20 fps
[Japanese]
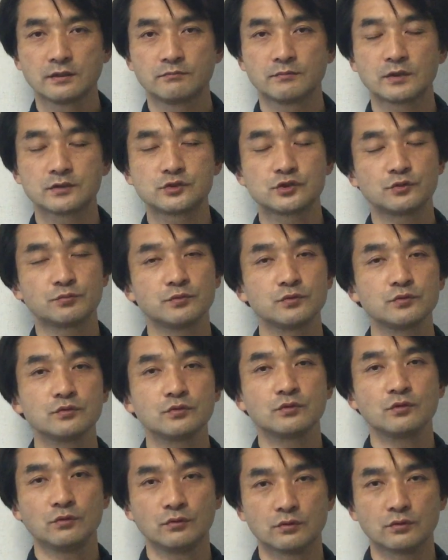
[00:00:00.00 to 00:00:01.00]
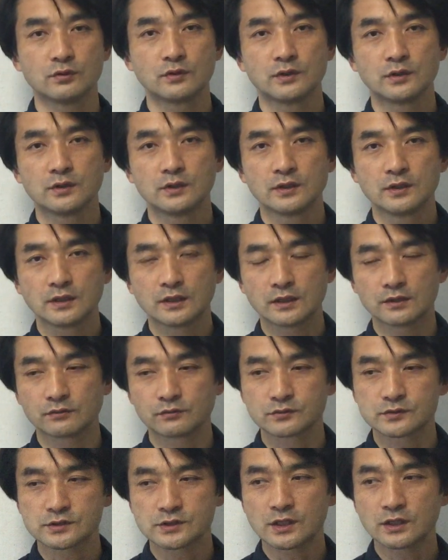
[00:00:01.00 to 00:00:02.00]
まあ、自分の、あ
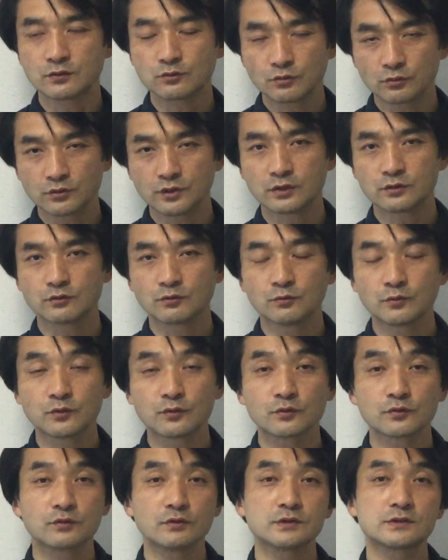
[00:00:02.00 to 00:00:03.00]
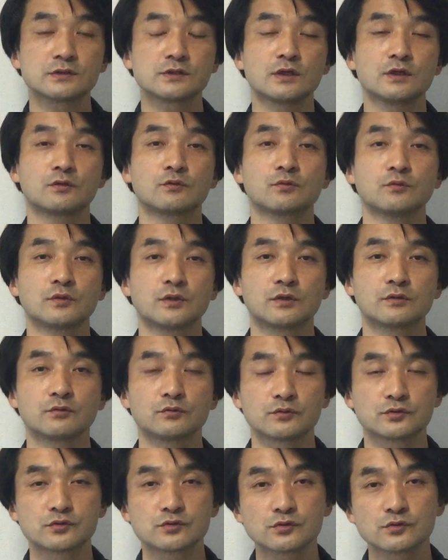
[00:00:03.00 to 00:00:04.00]
の正当だと思うことは正当だ
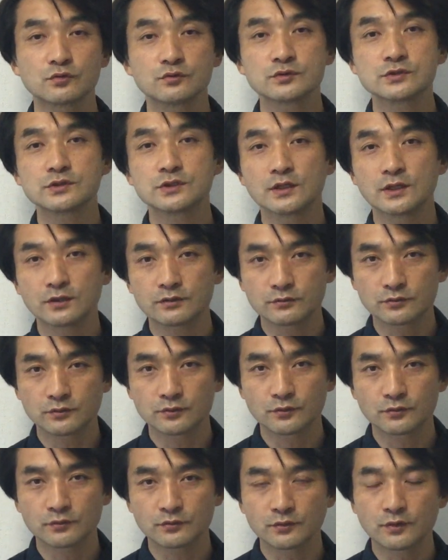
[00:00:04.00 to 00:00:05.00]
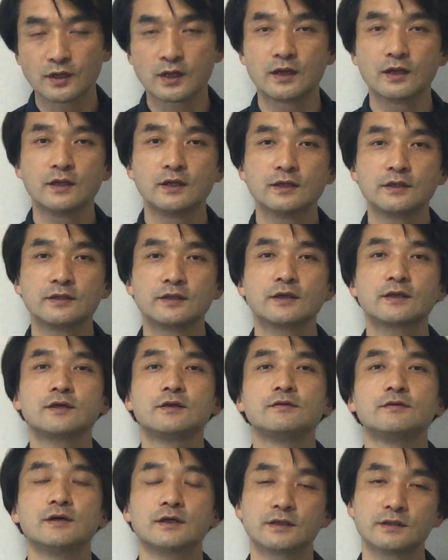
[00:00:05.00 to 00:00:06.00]
と主張していくということができ
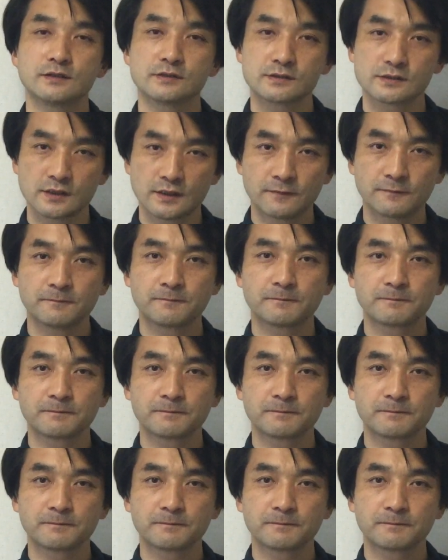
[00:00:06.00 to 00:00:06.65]
るわけですね。